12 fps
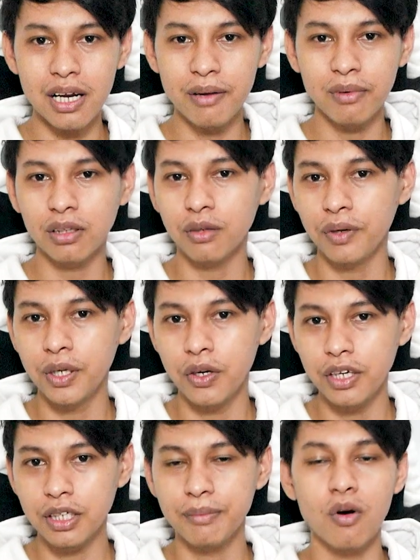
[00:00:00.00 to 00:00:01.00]
menonton video
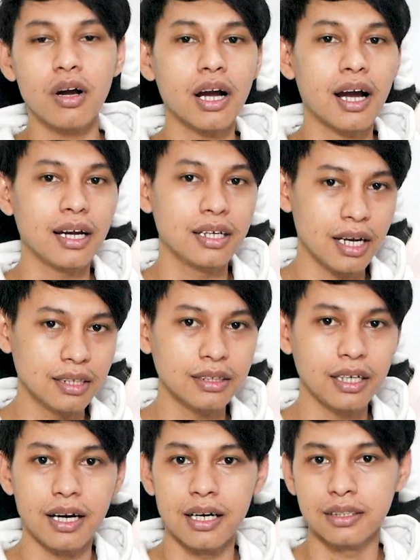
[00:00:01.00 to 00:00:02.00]
ini. Semoga kalian
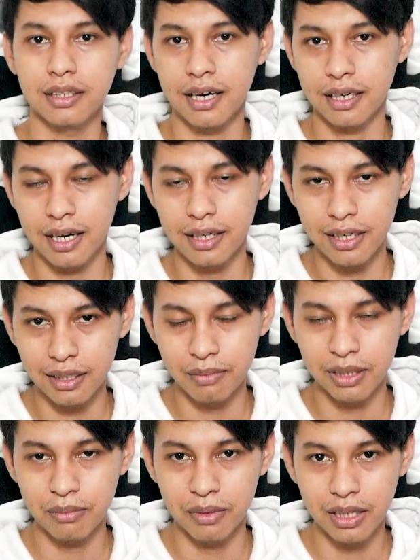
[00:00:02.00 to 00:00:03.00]
sehat-sehat aja
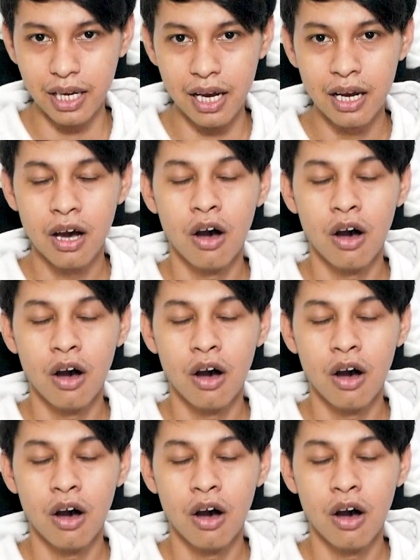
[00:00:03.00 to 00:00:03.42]
teman-teman ya.